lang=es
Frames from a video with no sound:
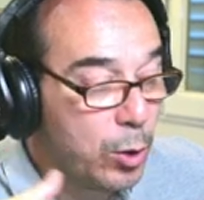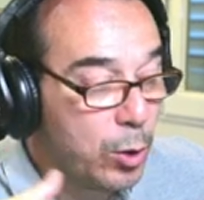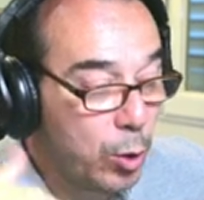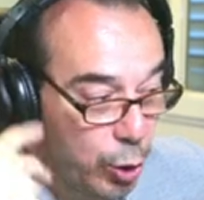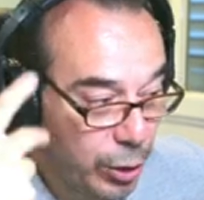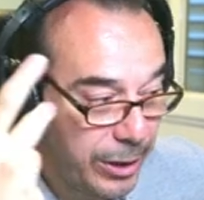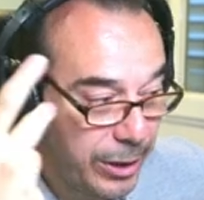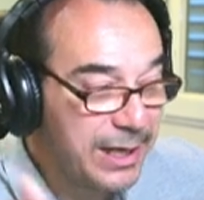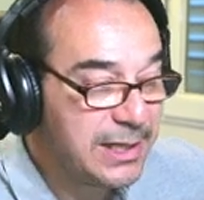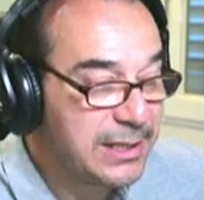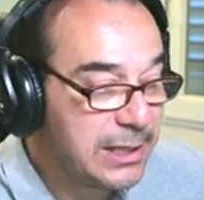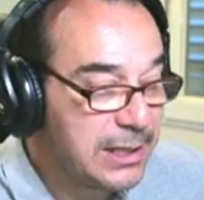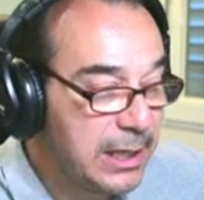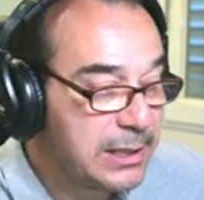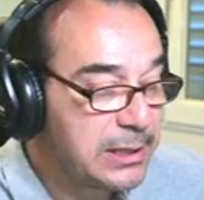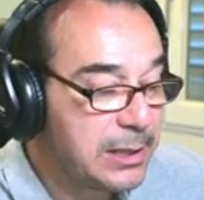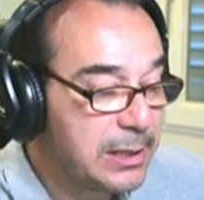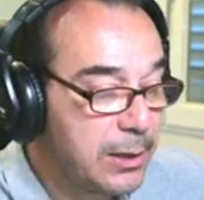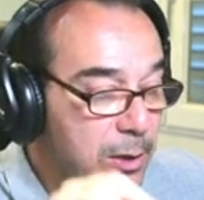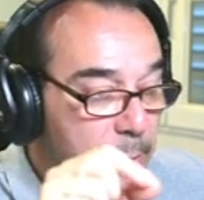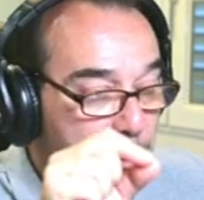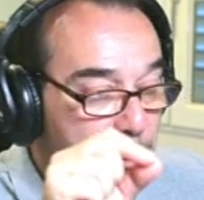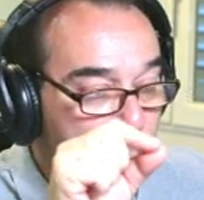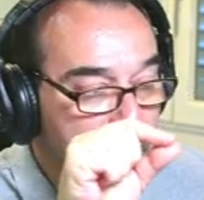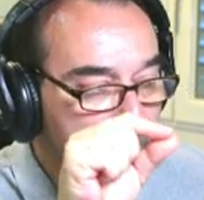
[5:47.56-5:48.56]
no, lo tenéis en la
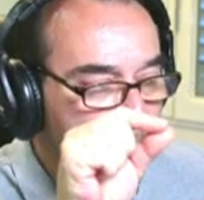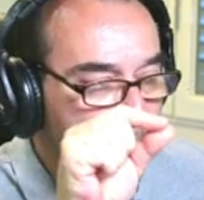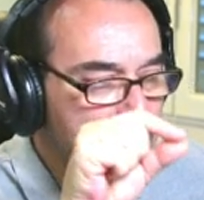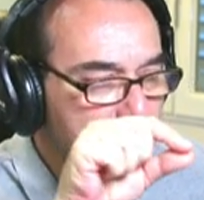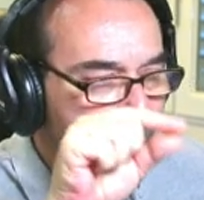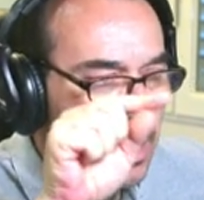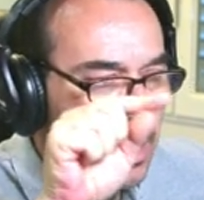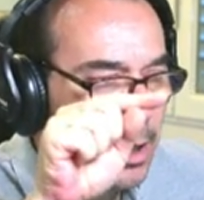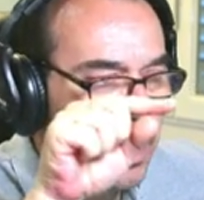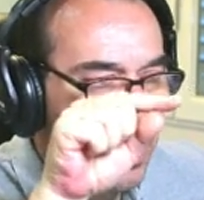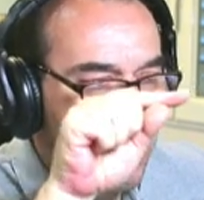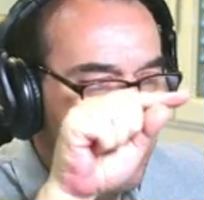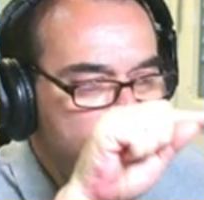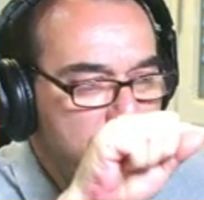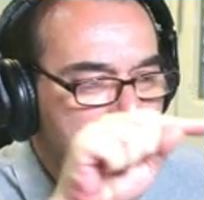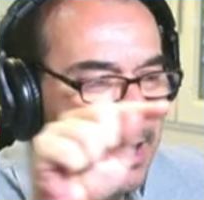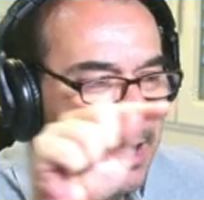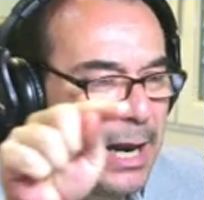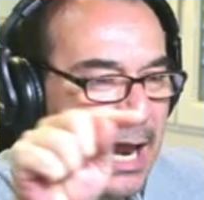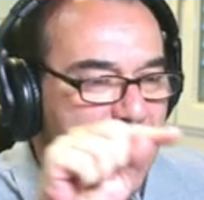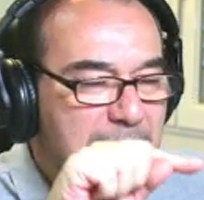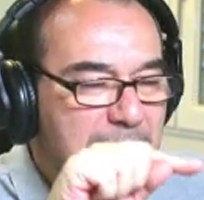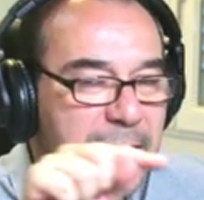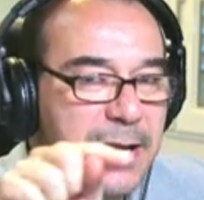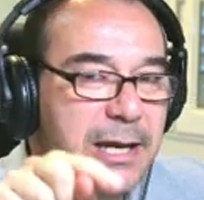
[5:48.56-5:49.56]
descripción, pone en una de
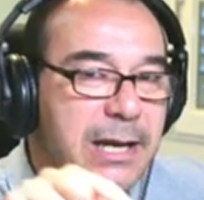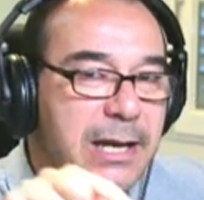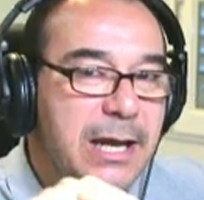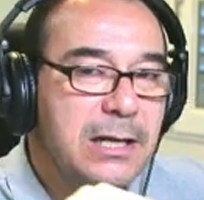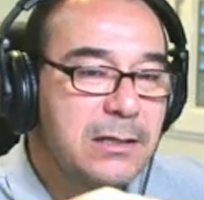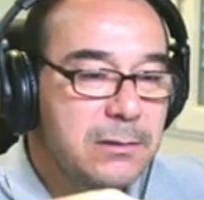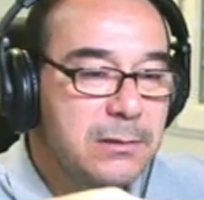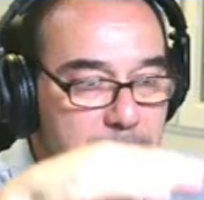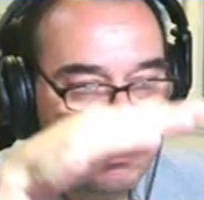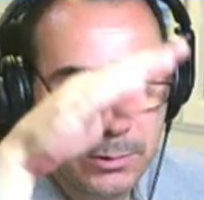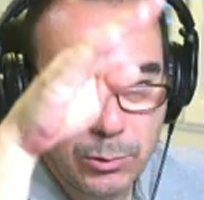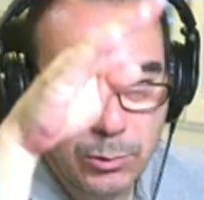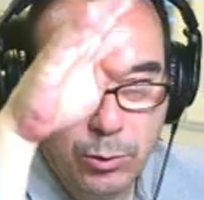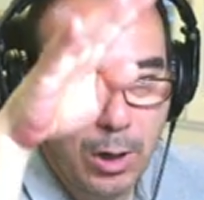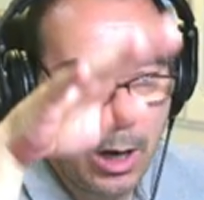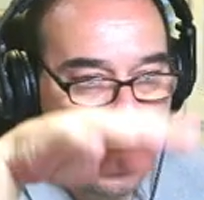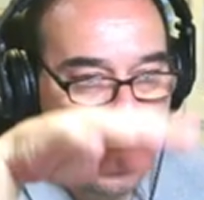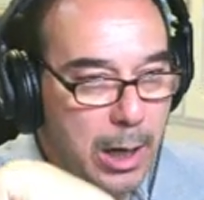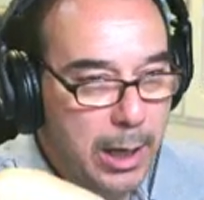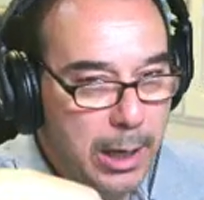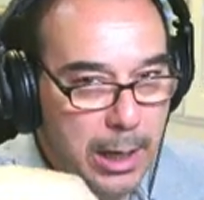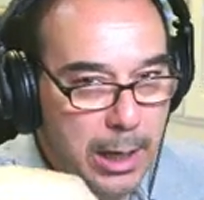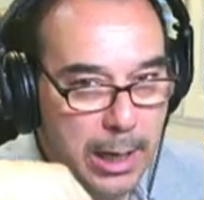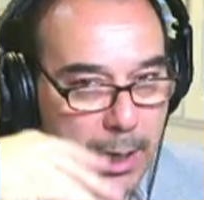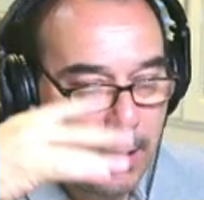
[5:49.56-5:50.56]
las líneas, de todas
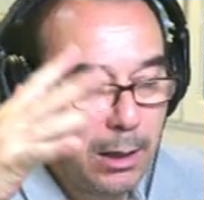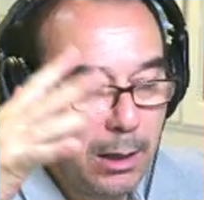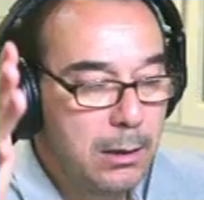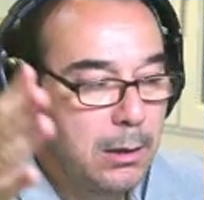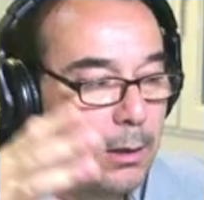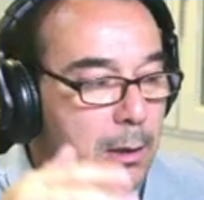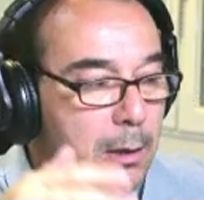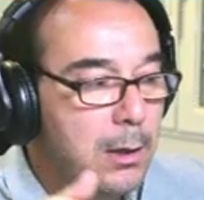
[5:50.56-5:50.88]
las que hay,